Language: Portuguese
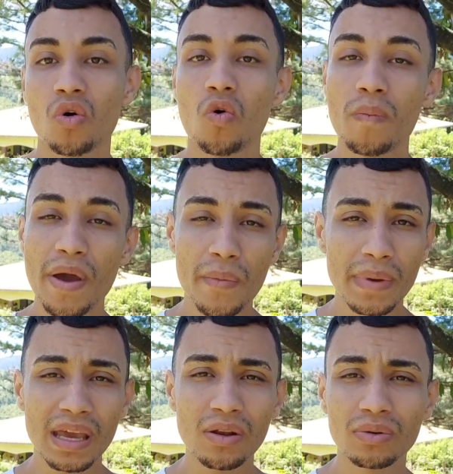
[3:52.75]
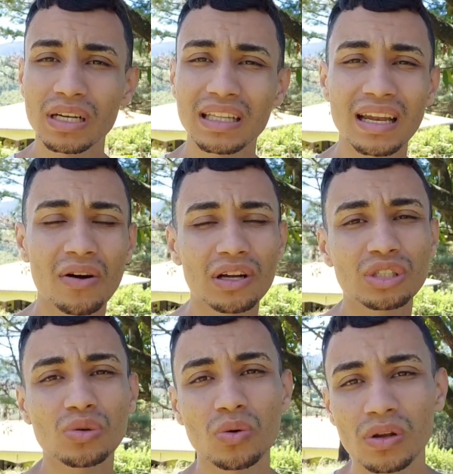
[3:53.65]
O meu milho já tá na hora
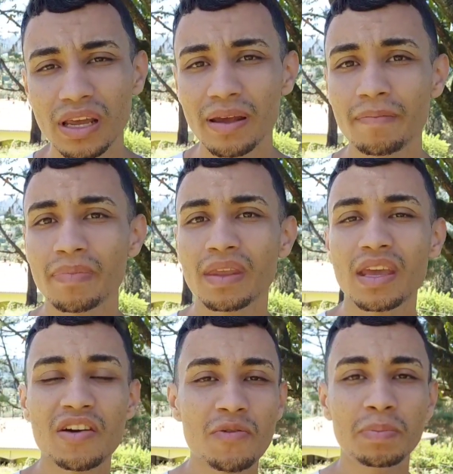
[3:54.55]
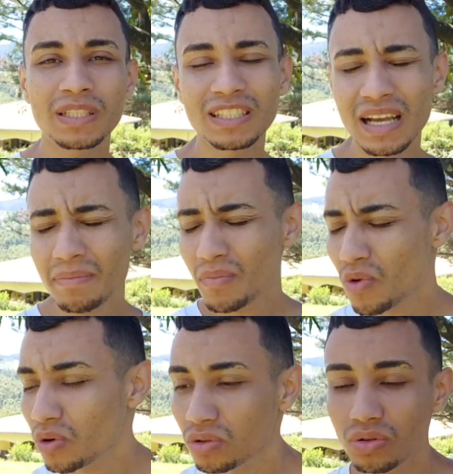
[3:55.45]
de colher. Eu vou precisar
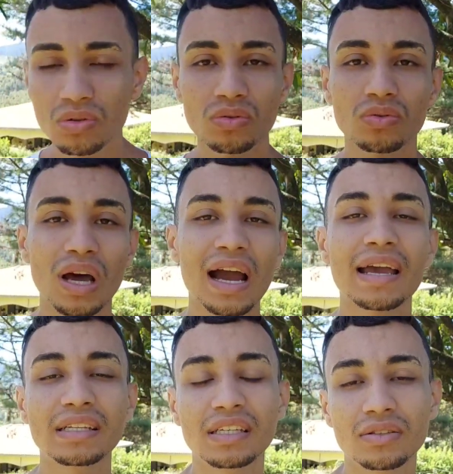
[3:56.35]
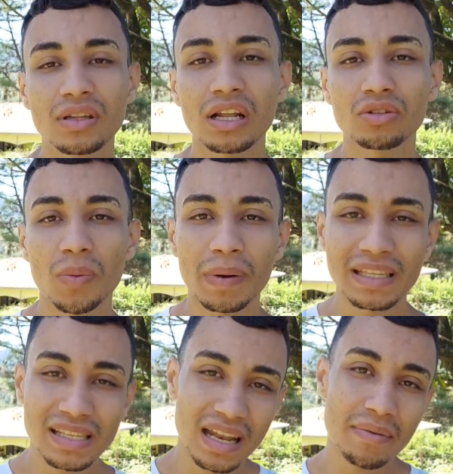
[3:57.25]
muito do, da carretinha do trator para
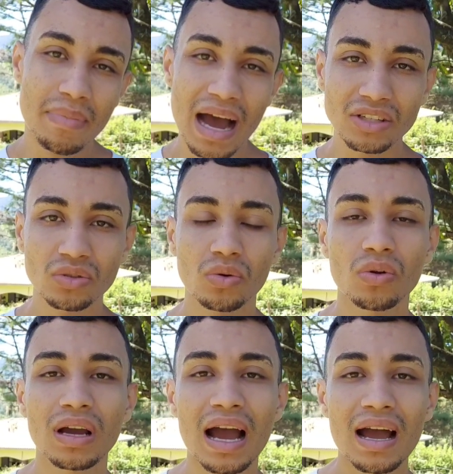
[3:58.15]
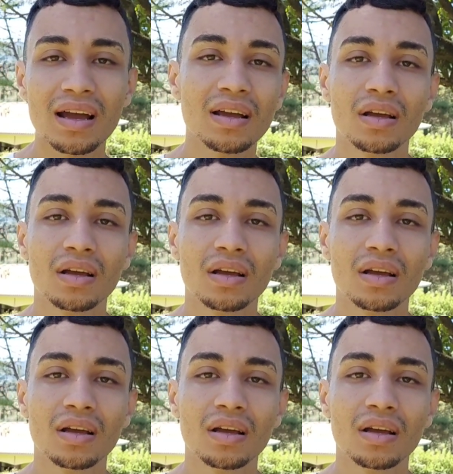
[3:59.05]
descer lá embaixo, colocar